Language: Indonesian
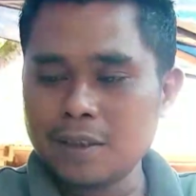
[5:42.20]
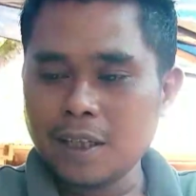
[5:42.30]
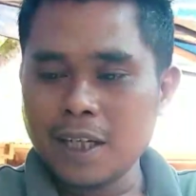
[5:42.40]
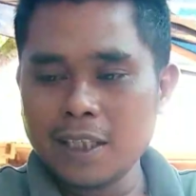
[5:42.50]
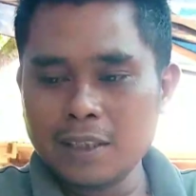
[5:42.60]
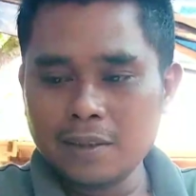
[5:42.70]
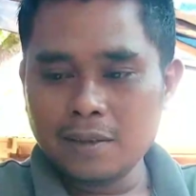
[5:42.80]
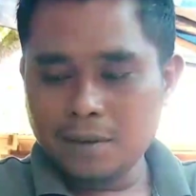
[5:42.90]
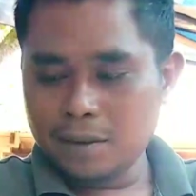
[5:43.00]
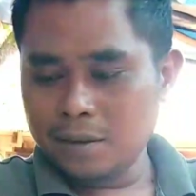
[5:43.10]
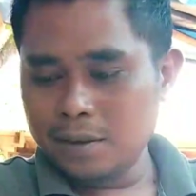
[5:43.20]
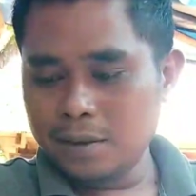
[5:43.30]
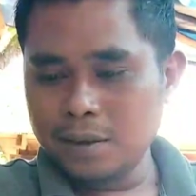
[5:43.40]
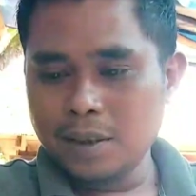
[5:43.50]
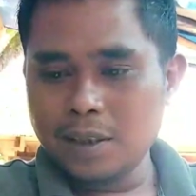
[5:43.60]
selain
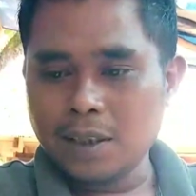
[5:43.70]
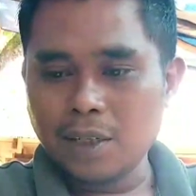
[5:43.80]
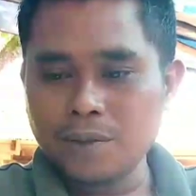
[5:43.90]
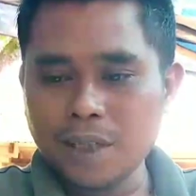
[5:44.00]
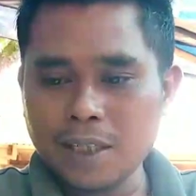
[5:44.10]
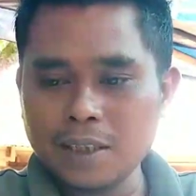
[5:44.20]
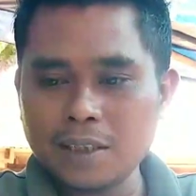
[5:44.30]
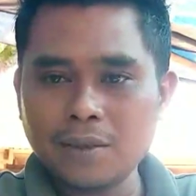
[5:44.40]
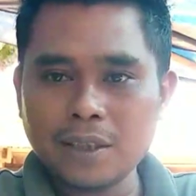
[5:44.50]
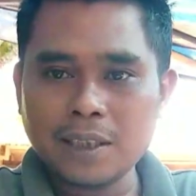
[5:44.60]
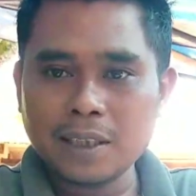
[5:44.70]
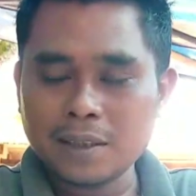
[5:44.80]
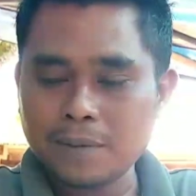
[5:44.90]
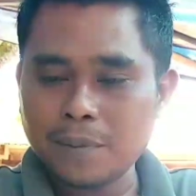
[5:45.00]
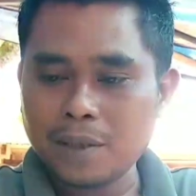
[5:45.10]
daunan hijauan
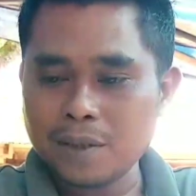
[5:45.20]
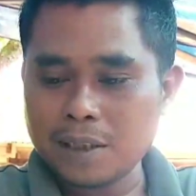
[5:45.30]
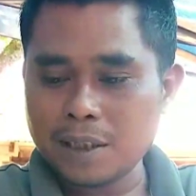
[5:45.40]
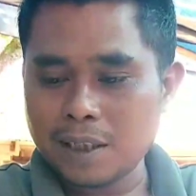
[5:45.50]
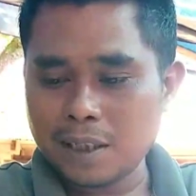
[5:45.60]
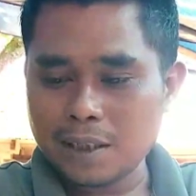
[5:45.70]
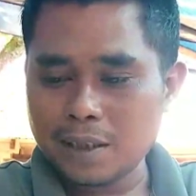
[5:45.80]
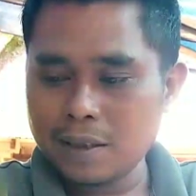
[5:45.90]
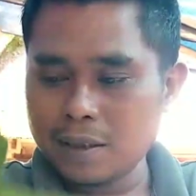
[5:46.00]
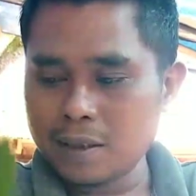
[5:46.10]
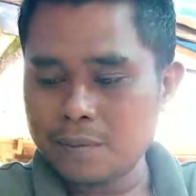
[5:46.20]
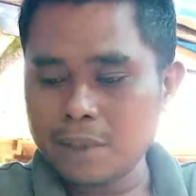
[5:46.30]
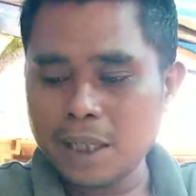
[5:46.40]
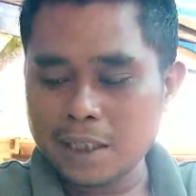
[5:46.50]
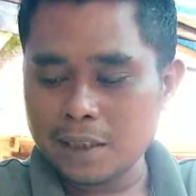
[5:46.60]
yang barusan saya
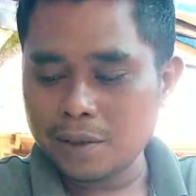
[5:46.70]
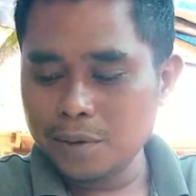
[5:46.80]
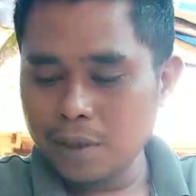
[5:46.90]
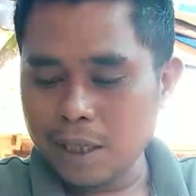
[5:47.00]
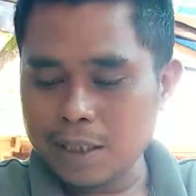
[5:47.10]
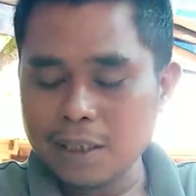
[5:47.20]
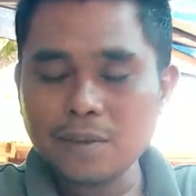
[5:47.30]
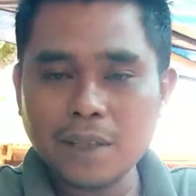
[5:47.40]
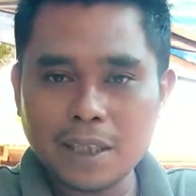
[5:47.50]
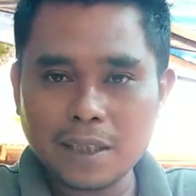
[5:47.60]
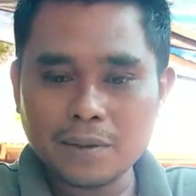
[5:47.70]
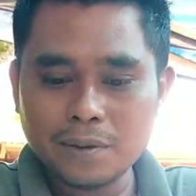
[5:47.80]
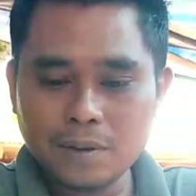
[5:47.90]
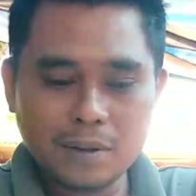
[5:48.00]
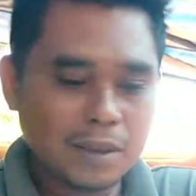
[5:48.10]
bilang itu ada juga
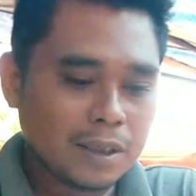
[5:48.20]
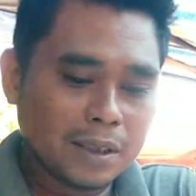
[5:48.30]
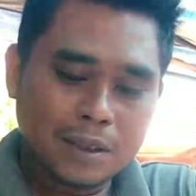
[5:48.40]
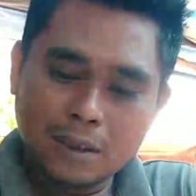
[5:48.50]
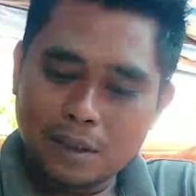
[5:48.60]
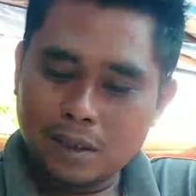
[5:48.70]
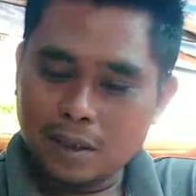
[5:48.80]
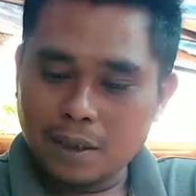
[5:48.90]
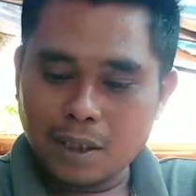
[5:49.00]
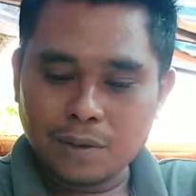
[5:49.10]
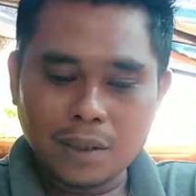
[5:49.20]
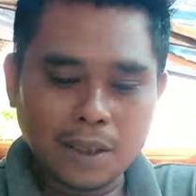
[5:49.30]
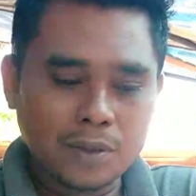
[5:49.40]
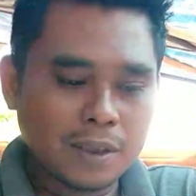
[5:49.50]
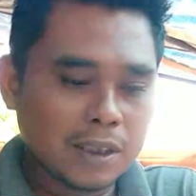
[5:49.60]
daun
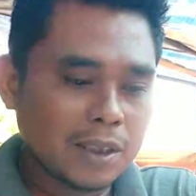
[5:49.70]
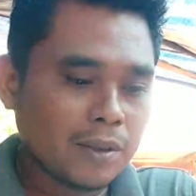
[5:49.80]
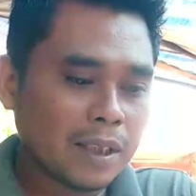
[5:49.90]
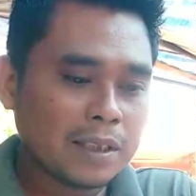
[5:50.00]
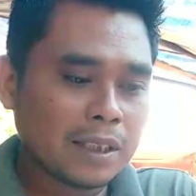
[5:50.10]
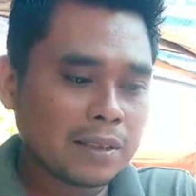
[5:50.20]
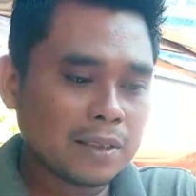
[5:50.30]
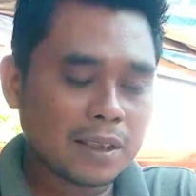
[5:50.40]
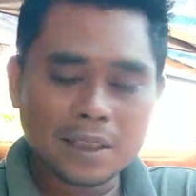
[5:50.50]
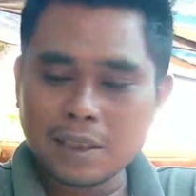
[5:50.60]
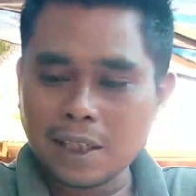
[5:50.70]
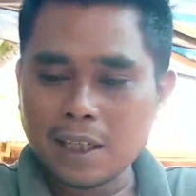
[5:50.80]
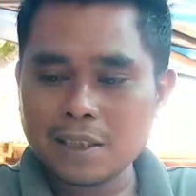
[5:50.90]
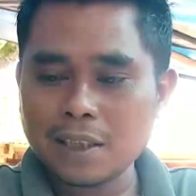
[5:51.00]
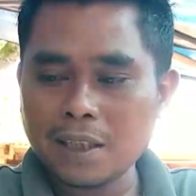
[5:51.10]
daun-daun hijauan yang sering saya
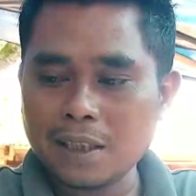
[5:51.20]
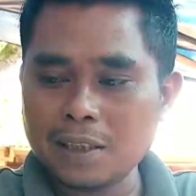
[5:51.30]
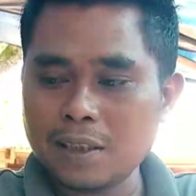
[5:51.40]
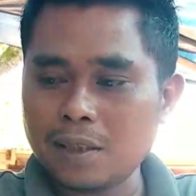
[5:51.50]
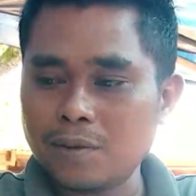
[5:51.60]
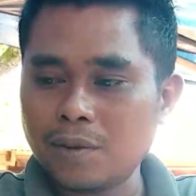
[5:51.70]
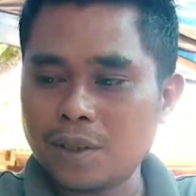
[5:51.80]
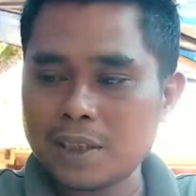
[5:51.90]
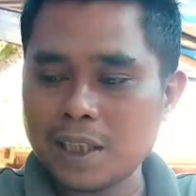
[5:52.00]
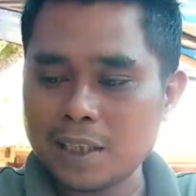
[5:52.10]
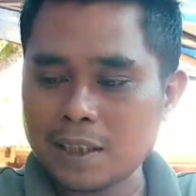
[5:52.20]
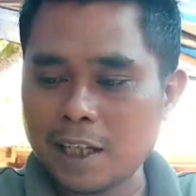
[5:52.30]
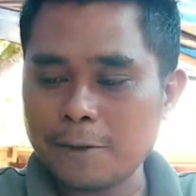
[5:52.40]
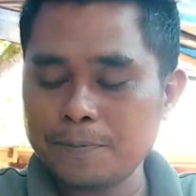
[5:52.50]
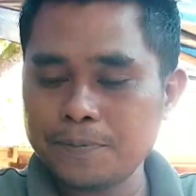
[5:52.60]
kasih ke kelinci untuk
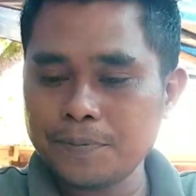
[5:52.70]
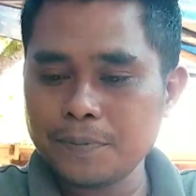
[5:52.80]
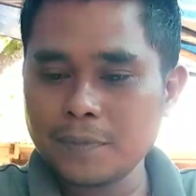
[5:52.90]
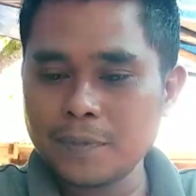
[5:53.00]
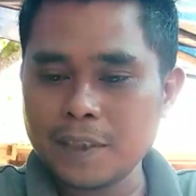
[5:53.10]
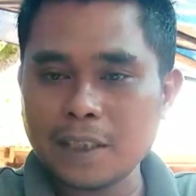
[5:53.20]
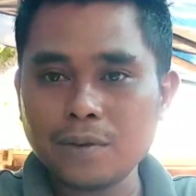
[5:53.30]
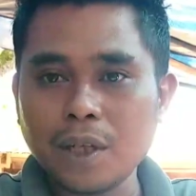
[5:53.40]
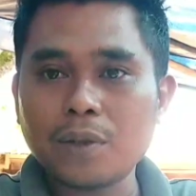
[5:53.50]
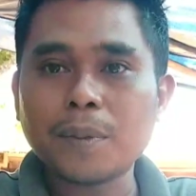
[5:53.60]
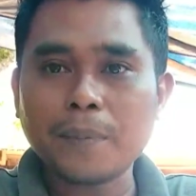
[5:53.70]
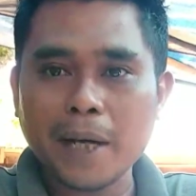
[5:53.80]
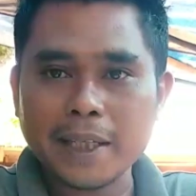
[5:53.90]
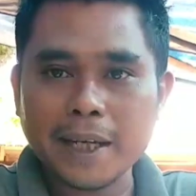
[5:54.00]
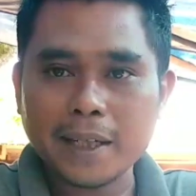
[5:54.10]
kesehatan yaitu daun
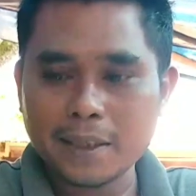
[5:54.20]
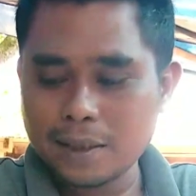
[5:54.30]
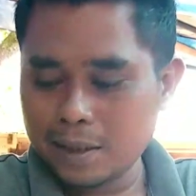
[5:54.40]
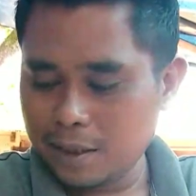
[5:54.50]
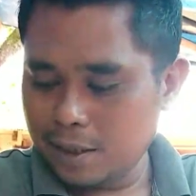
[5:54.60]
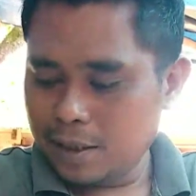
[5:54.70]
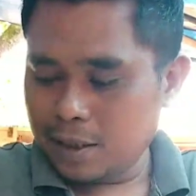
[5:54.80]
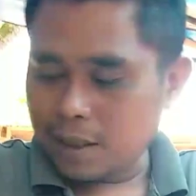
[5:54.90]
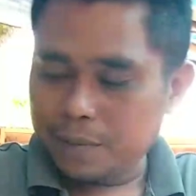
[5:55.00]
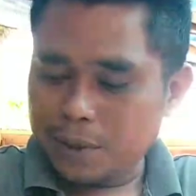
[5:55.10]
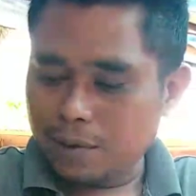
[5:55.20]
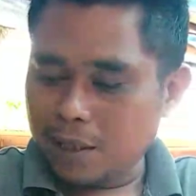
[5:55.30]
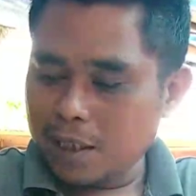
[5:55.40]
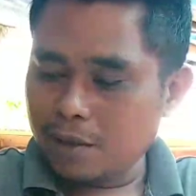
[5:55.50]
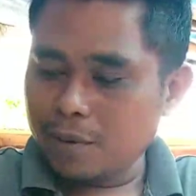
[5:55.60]
pepaya
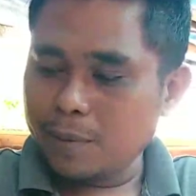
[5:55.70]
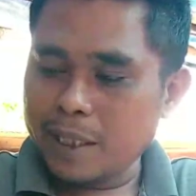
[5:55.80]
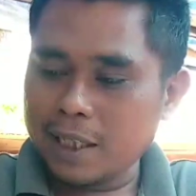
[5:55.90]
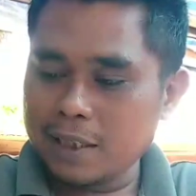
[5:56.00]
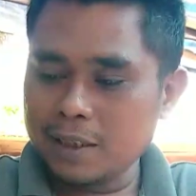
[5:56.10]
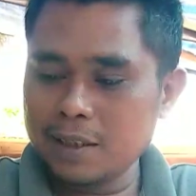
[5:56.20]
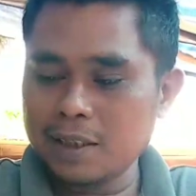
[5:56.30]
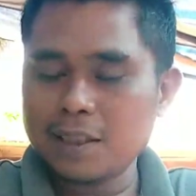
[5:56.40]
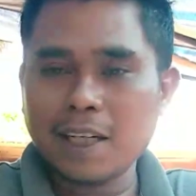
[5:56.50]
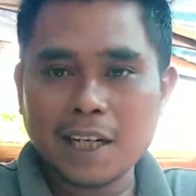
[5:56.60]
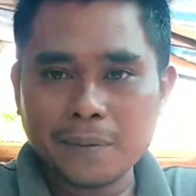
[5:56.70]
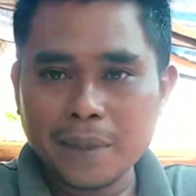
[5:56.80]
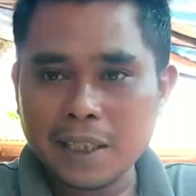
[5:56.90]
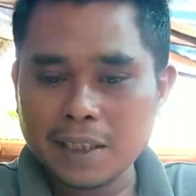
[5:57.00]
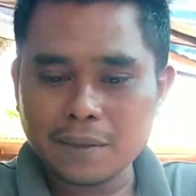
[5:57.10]
kebetulan daun pepayanya saya tidak
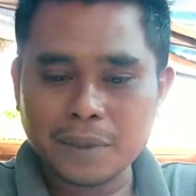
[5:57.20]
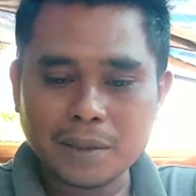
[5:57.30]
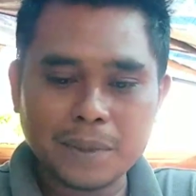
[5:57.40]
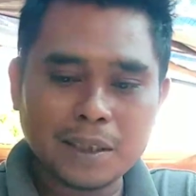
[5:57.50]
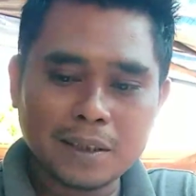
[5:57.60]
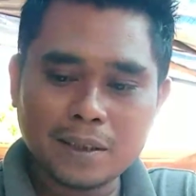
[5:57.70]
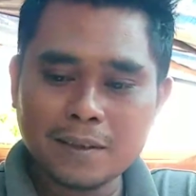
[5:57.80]
ngambil ya teman-teman